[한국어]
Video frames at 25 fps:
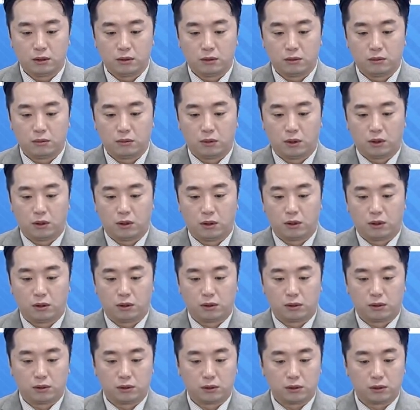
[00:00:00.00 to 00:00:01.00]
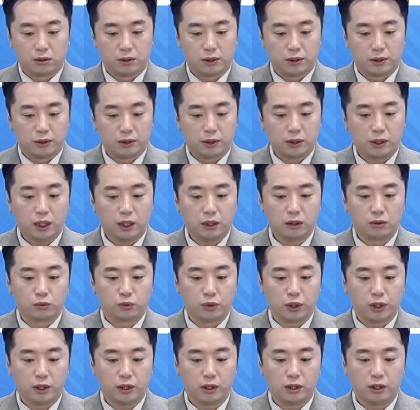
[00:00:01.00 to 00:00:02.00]
어, 그래요. 일단
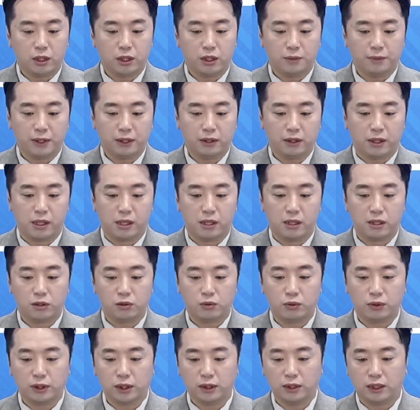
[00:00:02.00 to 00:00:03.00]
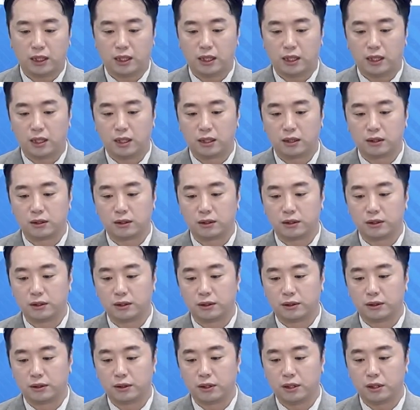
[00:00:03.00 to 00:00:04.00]
우리 일반 개인
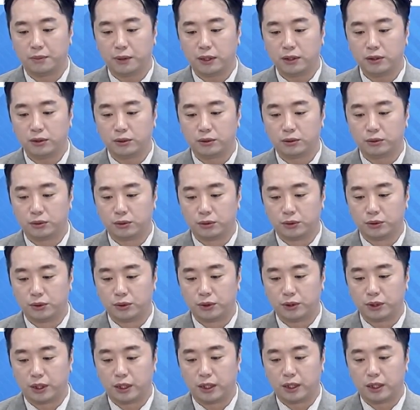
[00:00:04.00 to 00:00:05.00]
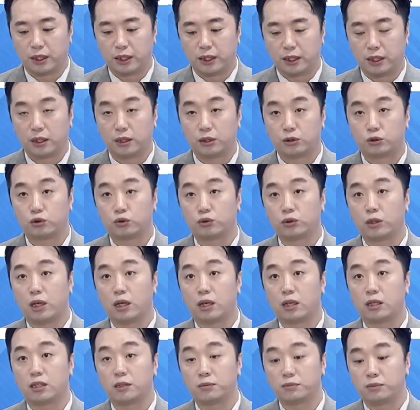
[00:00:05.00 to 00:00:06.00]
투자자들은요, 일반적으로 이렇게
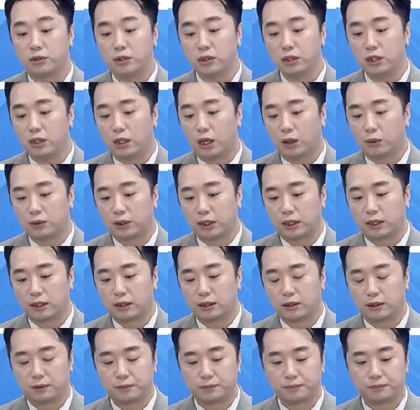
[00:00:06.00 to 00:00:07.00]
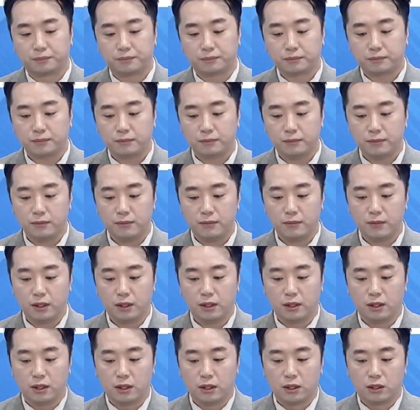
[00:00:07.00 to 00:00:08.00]
주가가 급등이 나오잖아요.
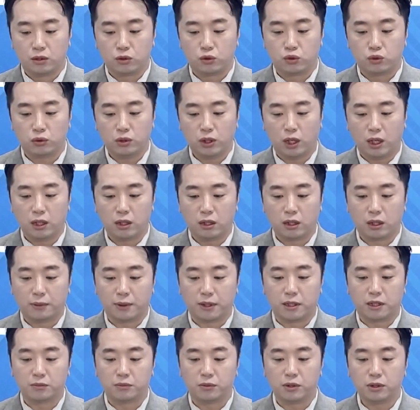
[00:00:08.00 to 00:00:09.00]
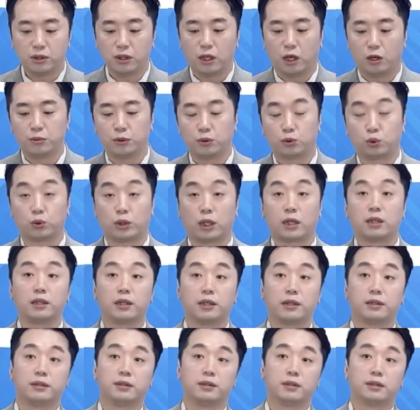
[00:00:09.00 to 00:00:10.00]
네. 주가가 이렇게 막 급등 나오면 좋다
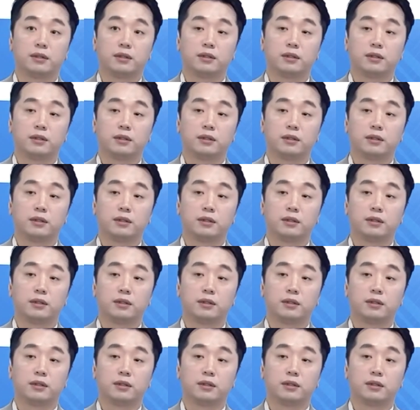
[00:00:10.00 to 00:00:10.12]
그래요.